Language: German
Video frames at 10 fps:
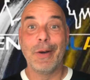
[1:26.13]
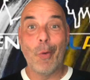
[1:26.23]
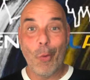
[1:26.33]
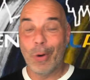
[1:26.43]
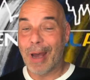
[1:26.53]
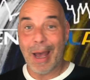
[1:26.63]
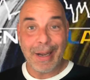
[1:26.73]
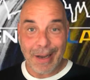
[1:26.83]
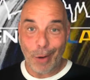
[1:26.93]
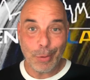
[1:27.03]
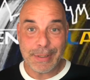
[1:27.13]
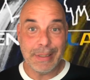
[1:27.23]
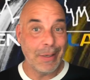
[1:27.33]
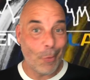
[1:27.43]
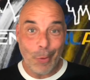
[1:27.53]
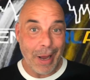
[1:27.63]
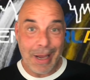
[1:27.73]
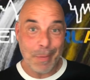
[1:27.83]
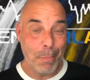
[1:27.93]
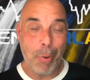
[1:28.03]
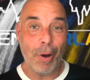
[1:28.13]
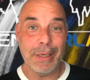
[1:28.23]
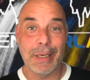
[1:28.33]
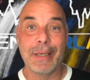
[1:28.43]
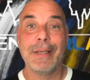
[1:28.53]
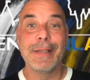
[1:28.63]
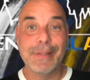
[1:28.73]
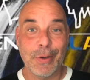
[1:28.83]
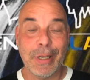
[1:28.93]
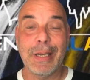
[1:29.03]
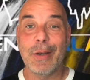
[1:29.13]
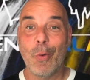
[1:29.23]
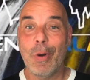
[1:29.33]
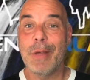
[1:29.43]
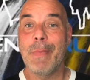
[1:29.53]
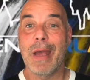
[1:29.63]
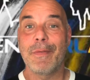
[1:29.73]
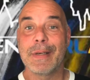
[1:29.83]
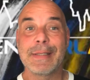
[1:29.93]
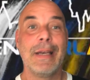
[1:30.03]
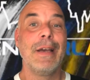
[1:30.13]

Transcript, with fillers: oder einen Aussie oder einen Border, sondern dann hole ich mir etwas,